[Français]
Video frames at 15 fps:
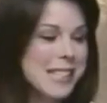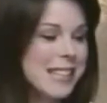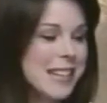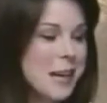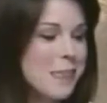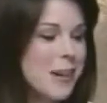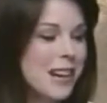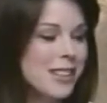c'est de
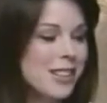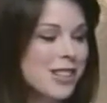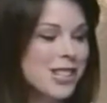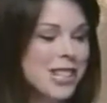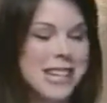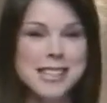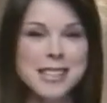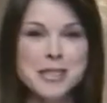la part de
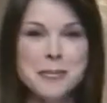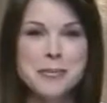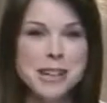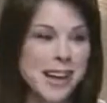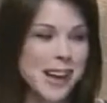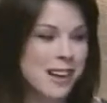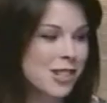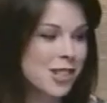Janine
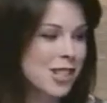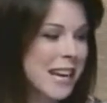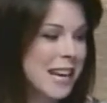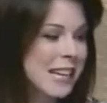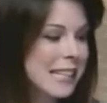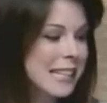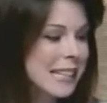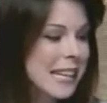Bélanger.
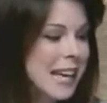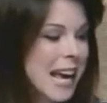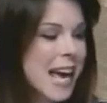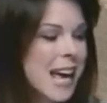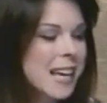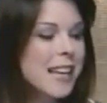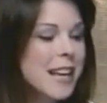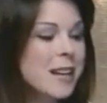Elle écrit «
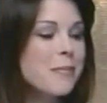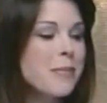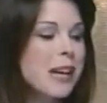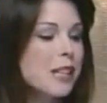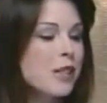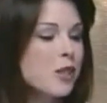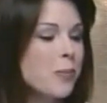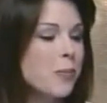Quelle
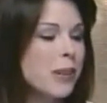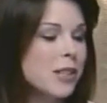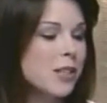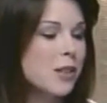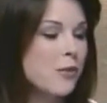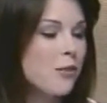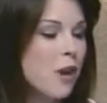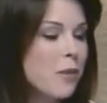belle surprise
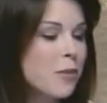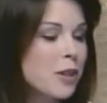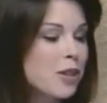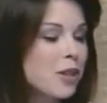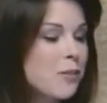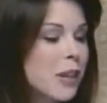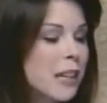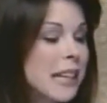de voir
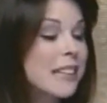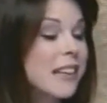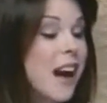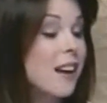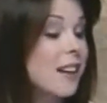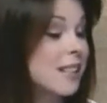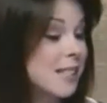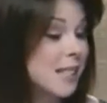Monsieur Monette
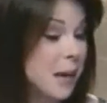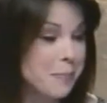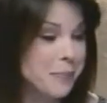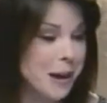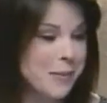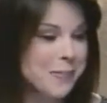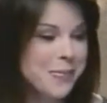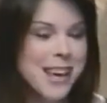en
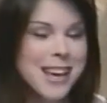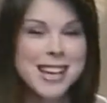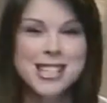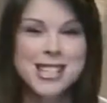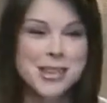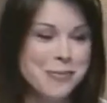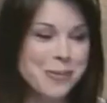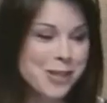zappant.
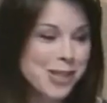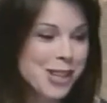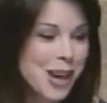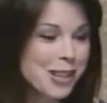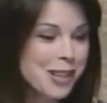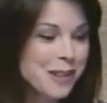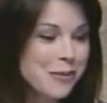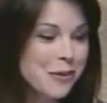J'ai
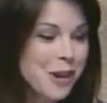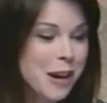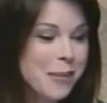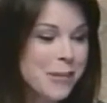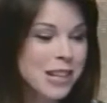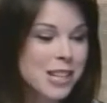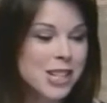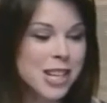plusieurs de vos
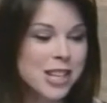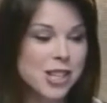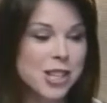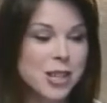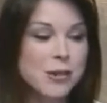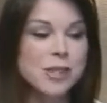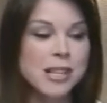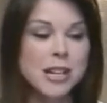romans que j'ai
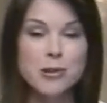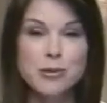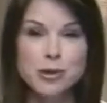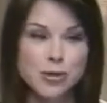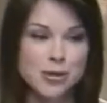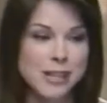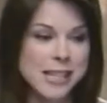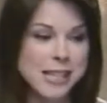achetés au Salon
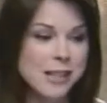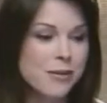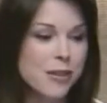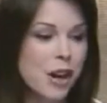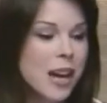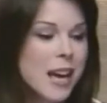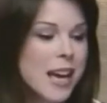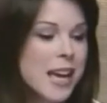du
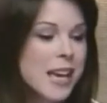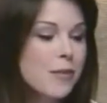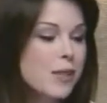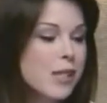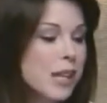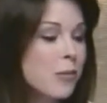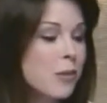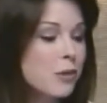Livre et
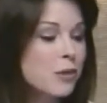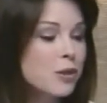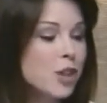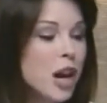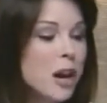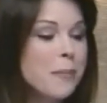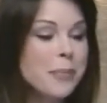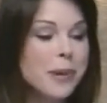vous êtes mon
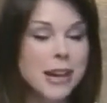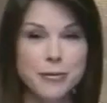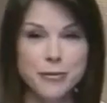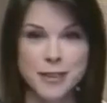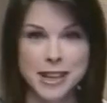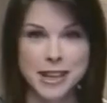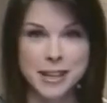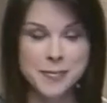auteur
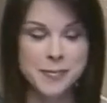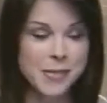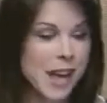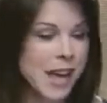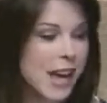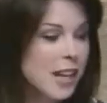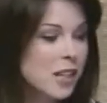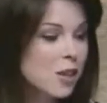préféré. »
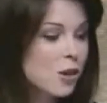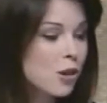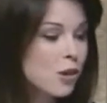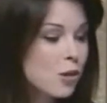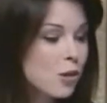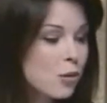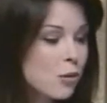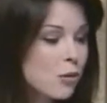Est-ce que
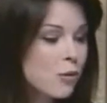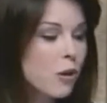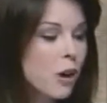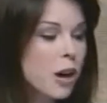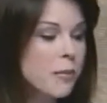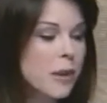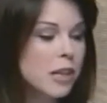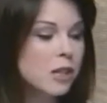tous vos romans